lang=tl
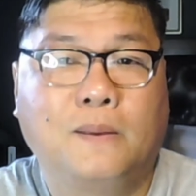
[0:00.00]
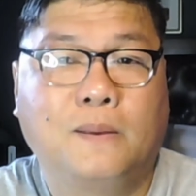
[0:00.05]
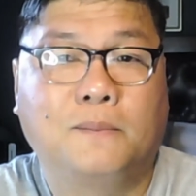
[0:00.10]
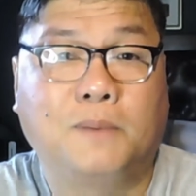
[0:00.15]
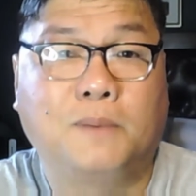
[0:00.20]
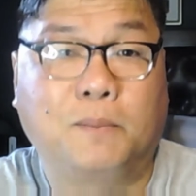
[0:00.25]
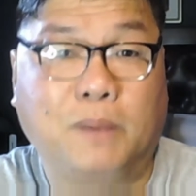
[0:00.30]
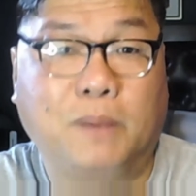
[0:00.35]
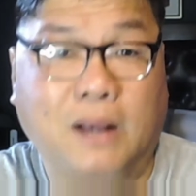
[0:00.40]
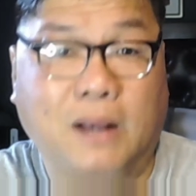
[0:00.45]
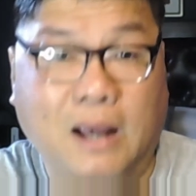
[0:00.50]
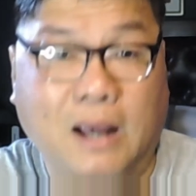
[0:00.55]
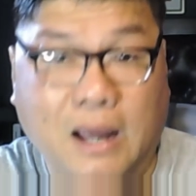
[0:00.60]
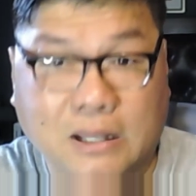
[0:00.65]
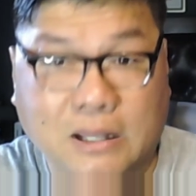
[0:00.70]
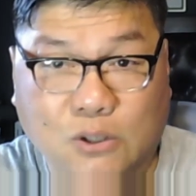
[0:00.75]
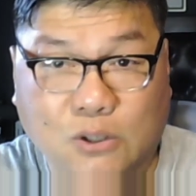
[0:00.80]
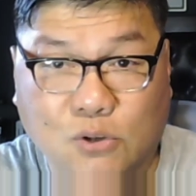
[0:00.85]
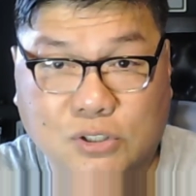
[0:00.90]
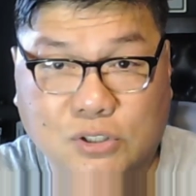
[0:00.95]
May
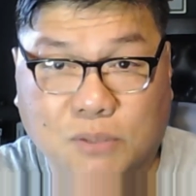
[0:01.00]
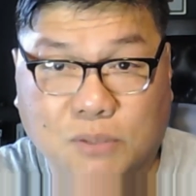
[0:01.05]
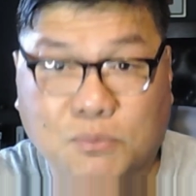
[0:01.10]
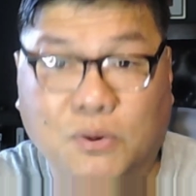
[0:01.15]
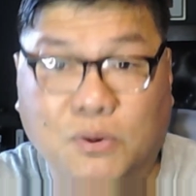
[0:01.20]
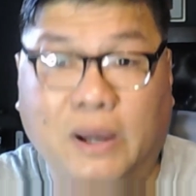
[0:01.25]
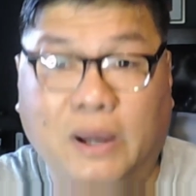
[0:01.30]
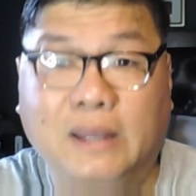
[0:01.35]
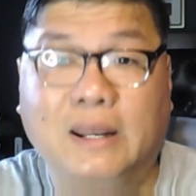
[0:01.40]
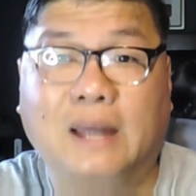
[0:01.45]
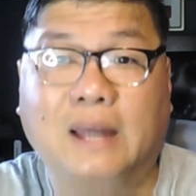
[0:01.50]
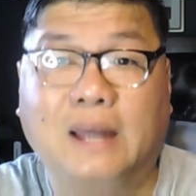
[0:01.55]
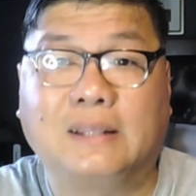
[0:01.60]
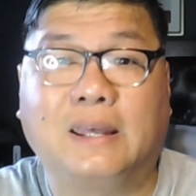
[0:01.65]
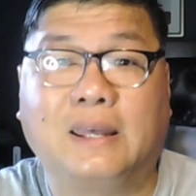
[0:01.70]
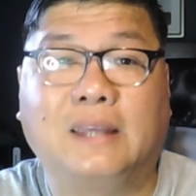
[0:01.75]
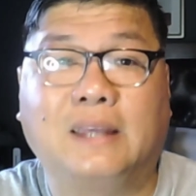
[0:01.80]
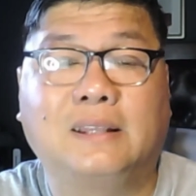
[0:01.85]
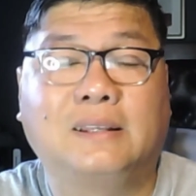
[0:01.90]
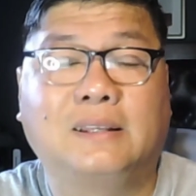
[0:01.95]
pagkakataon sa buhay
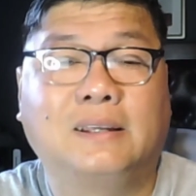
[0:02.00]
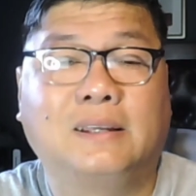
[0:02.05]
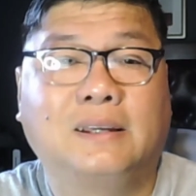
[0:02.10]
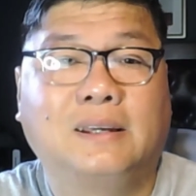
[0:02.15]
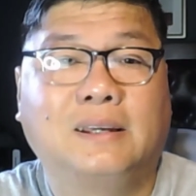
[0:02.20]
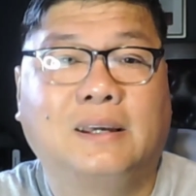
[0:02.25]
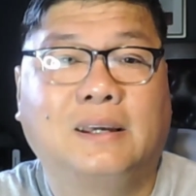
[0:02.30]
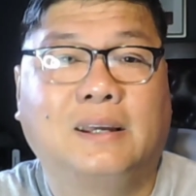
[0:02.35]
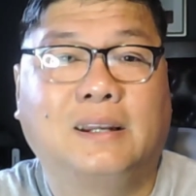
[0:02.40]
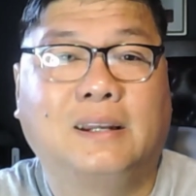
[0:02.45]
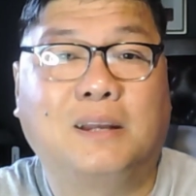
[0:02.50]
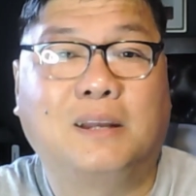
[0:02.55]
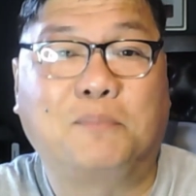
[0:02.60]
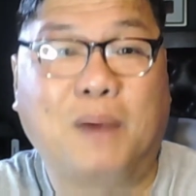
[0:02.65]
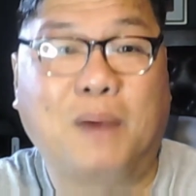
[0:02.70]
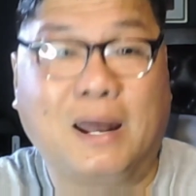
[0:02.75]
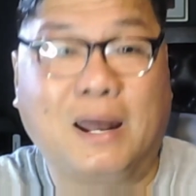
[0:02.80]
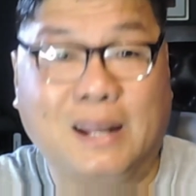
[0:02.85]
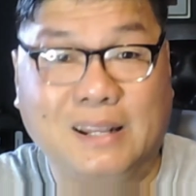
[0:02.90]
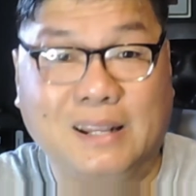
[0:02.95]
natin na
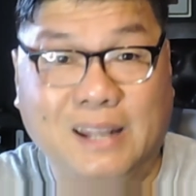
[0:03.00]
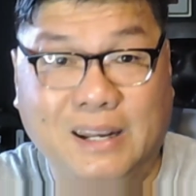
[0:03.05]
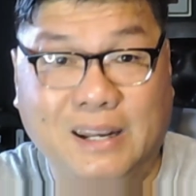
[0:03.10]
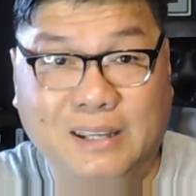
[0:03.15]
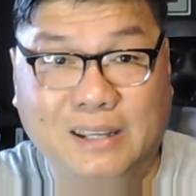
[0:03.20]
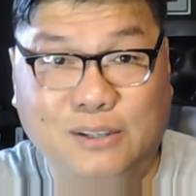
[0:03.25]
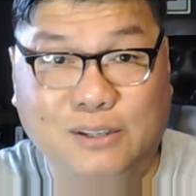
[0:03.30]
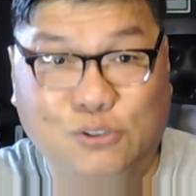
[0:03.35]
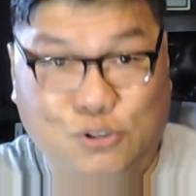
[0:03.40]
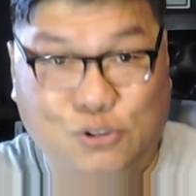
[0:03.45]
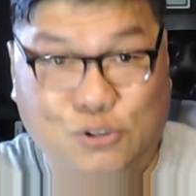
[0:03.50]
para na rin gusto